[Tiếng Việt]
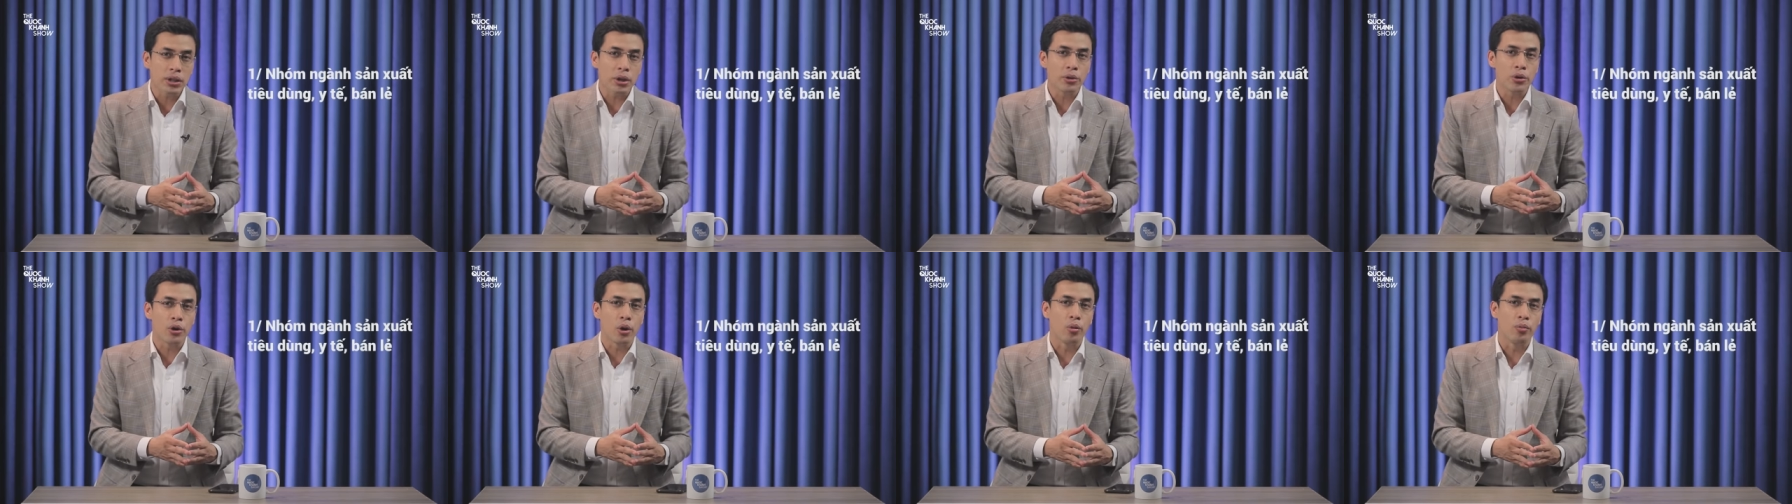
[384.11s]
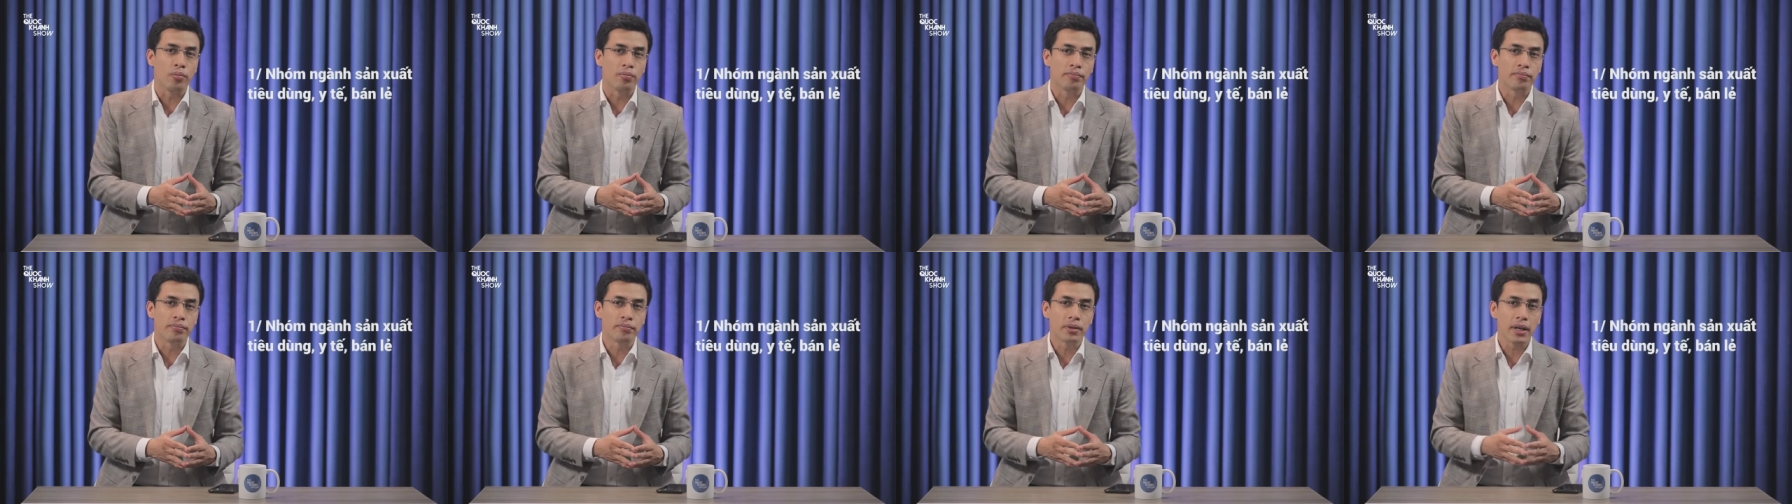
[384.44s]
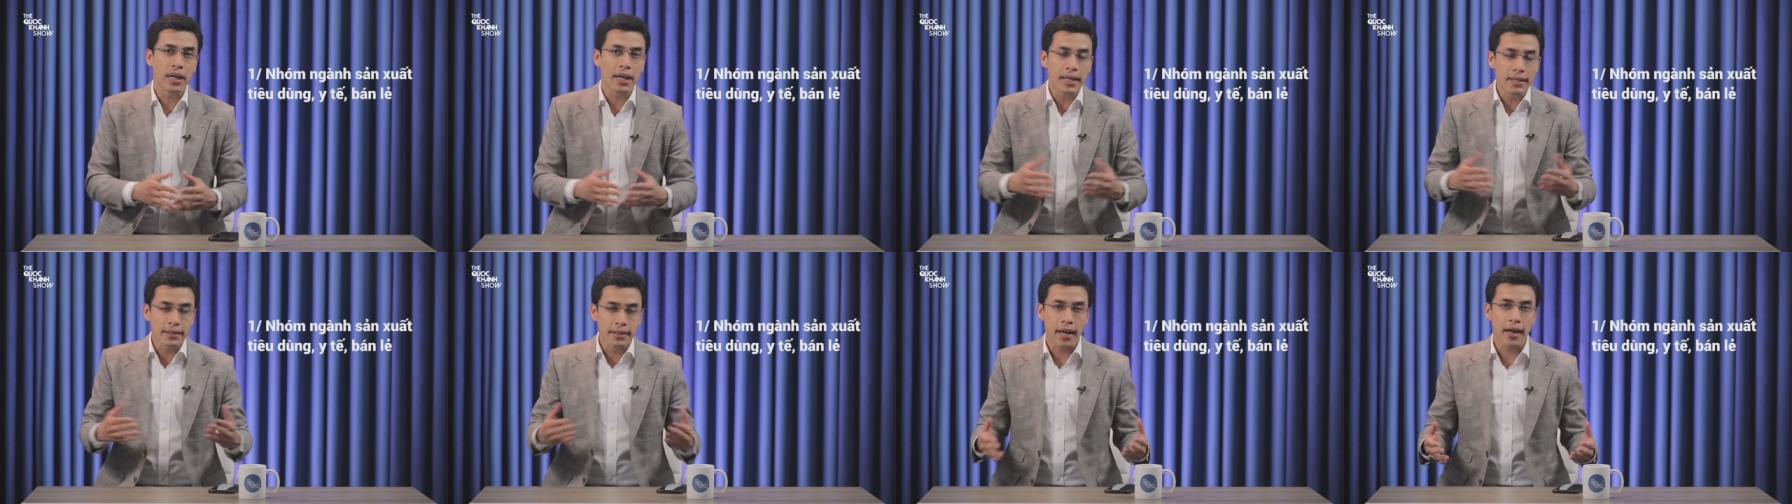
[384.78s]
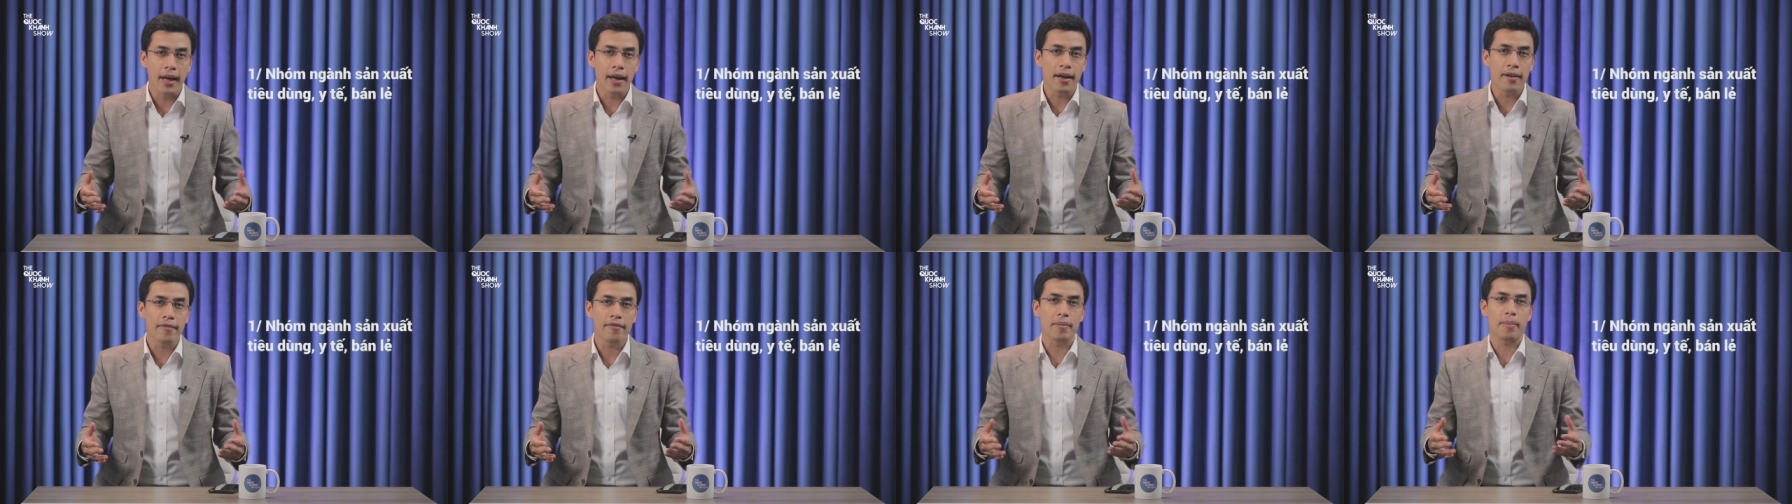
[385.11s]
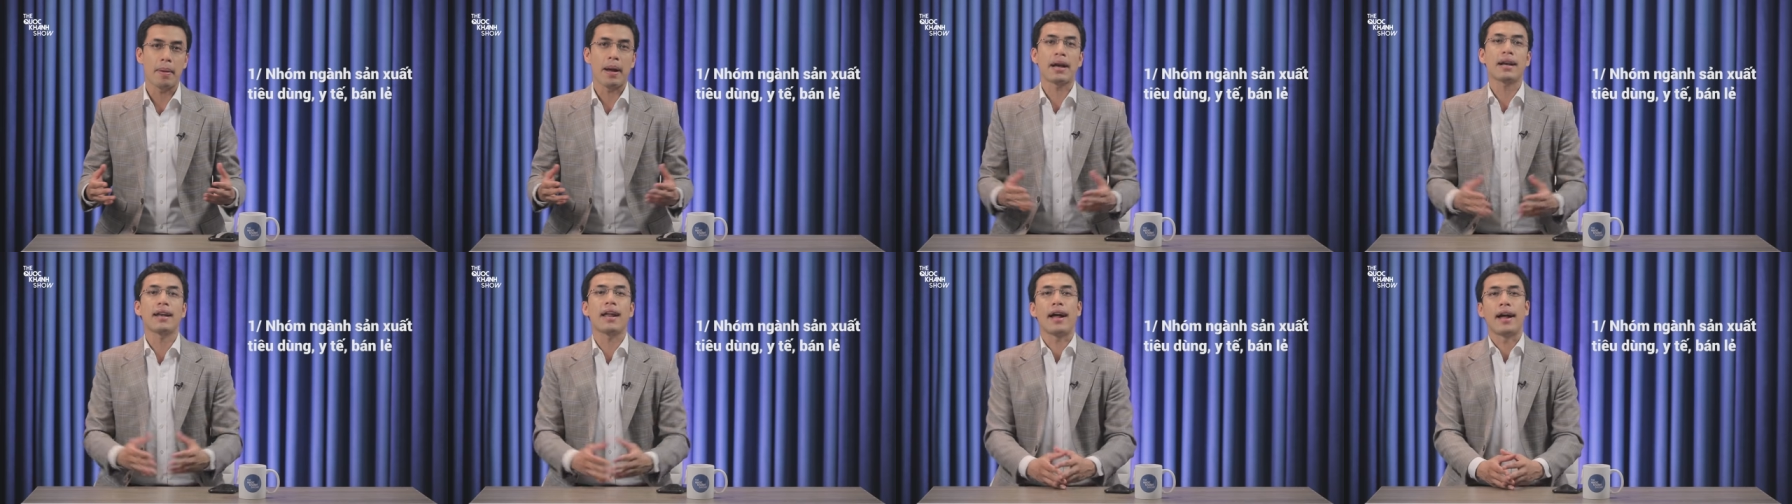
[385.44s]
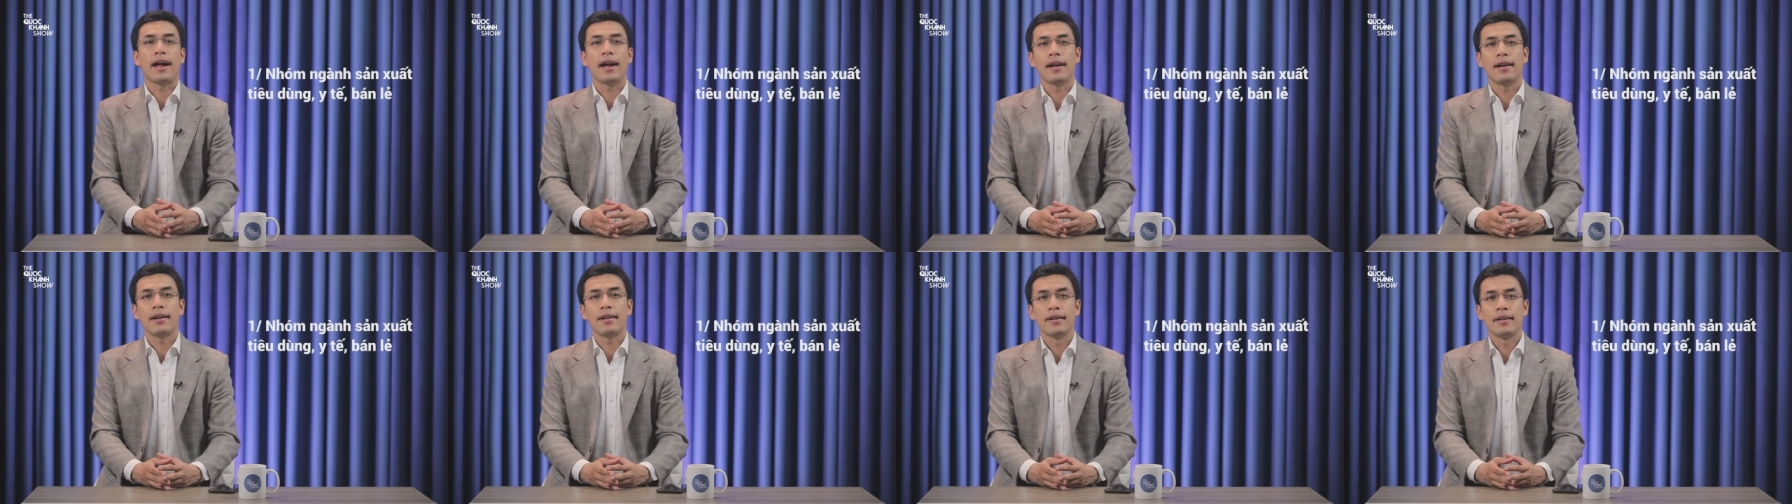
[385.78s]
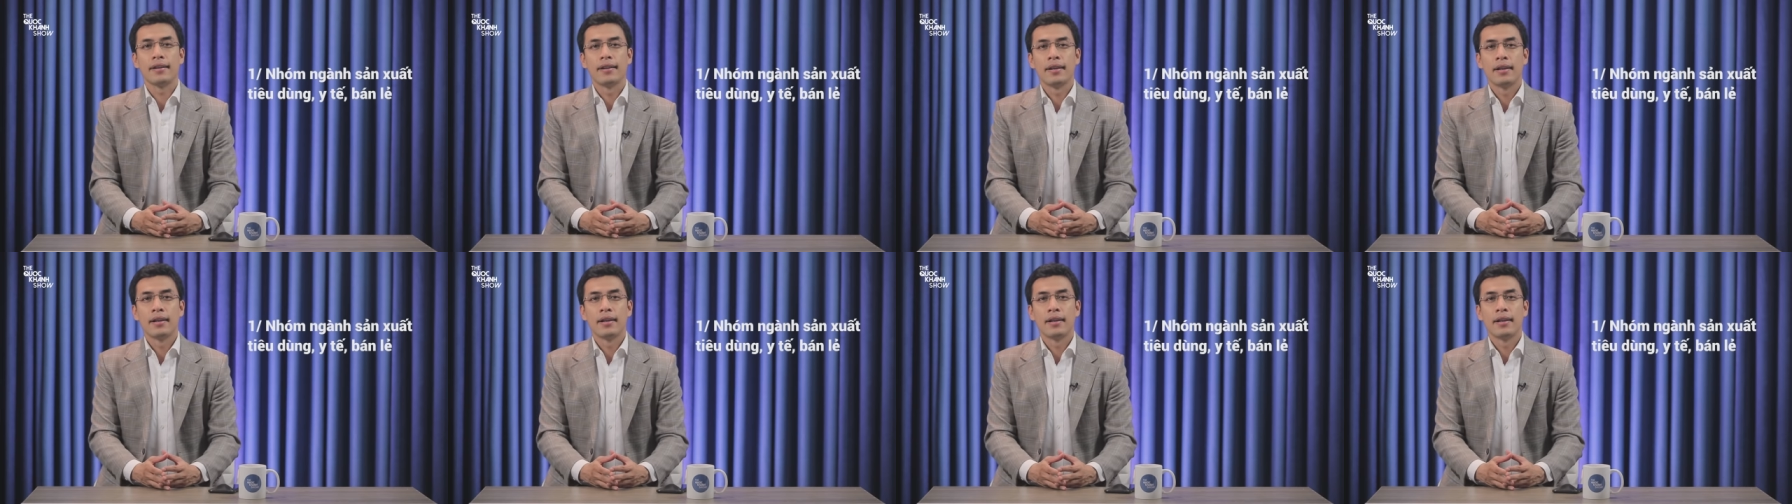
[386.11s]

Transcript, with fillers: tiêu dùng, y tế và bán lẻ,